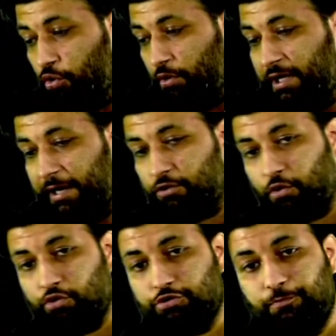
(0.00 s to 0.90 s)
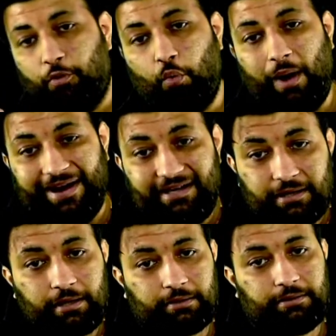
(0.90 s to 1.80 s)
जो इलेक्ट्रॉन्स
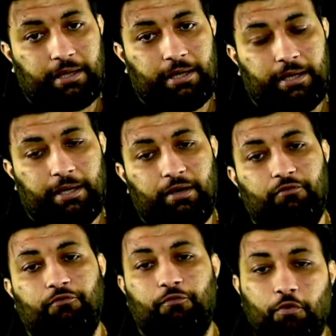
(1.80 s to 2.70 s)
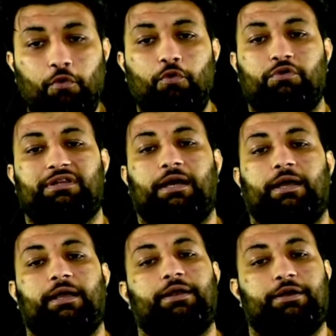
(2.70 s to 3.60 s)
प्रोवाइड करता है वो होता
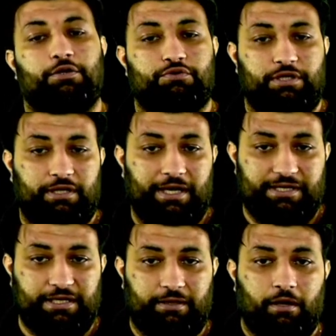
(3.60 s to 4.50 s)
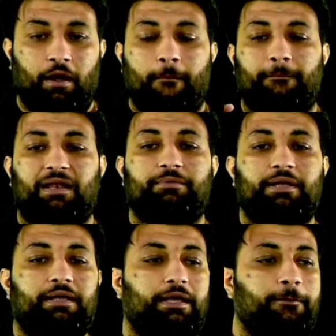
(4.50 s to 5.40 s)
है रिड्यूसिंग एजेंट मतलब
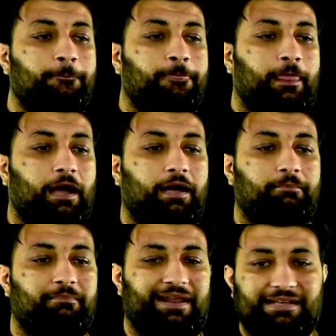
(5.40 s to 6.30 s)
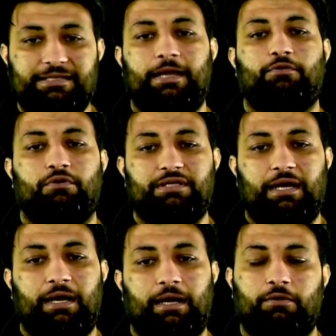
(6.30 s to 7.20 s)
ये कि अगर मेरे से इलेक्ट्रॉन
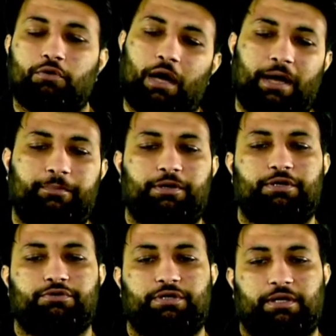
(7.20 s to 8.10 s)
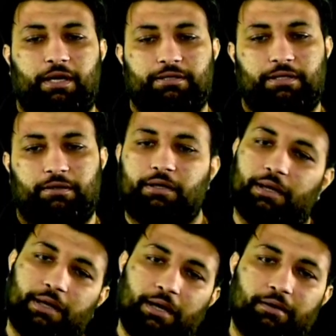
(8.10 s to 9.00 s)
जा रहा है ना तो आई एम रिड्यूसिंग एजेंट
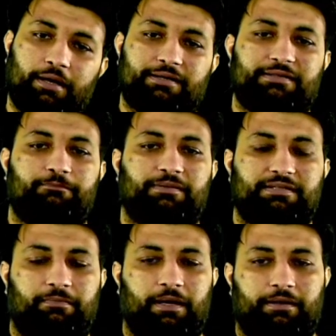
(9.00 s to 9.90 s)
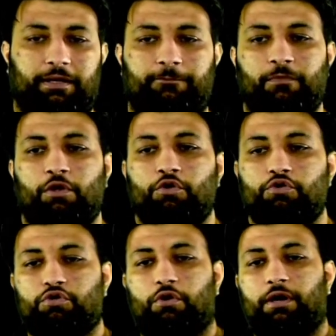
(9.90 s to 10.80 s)
ठीक है एक सिंपल सी बात है
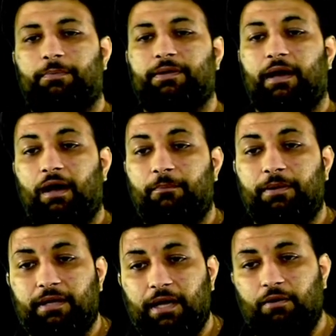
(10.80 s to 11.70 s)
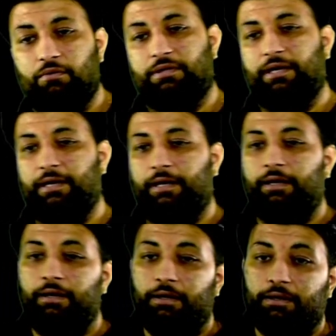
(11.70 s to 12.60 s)
सो so, अब यहां पर क्या होता है
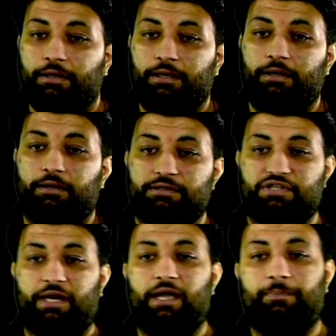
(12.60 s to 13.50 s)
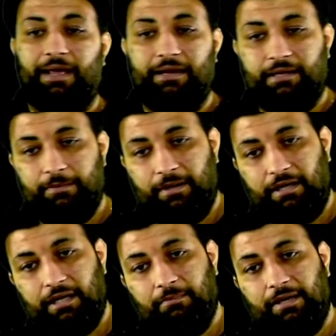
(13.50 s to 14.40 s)
कि चाहे आप एल्कली
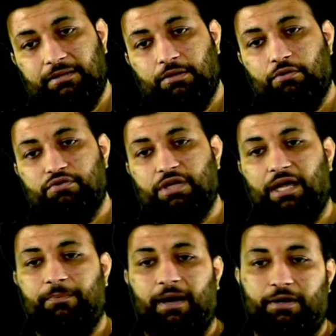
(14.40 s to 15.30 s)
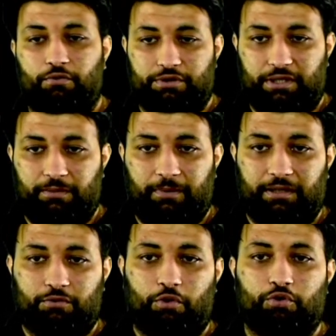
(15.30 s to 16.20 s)
मेटल की बात करो चाहे आप हाइड्रोजन की
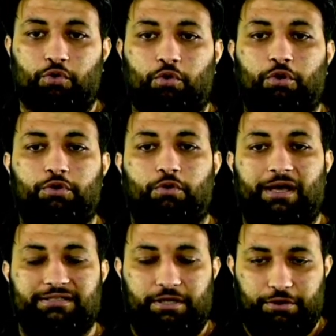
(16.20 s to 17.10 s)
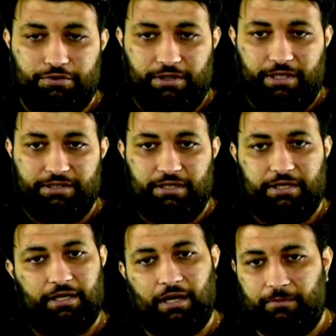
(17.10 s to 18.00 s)
बात करो दोनों के दोनों एज ए रिड्यूसिंग
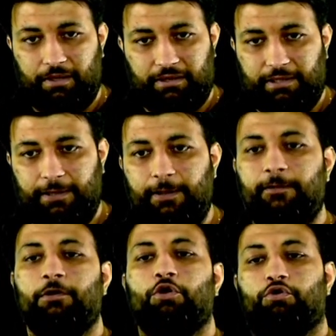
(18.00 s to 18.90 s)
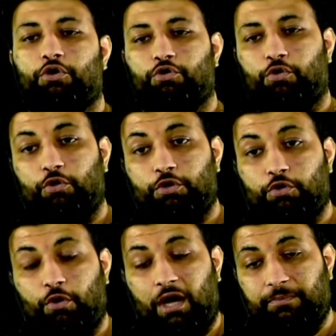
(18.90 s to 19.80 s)
एजेंट ही काम आते हैं क्योंकि दोनों के
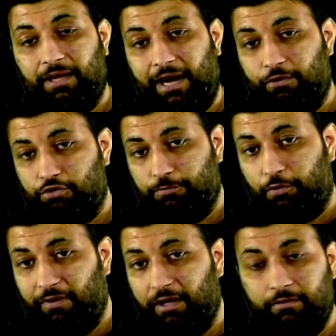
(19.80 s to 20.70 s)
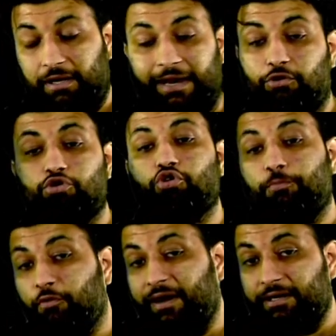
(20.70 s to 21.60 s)
दोनों आपके हाइड्रोजन इलेक्ट्रॉन को
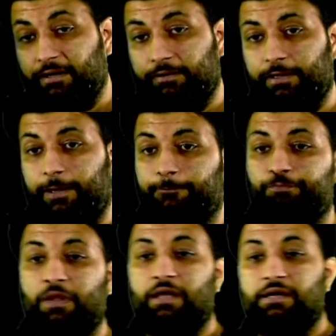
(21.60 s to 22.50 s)
प्रोवाइड करते हैं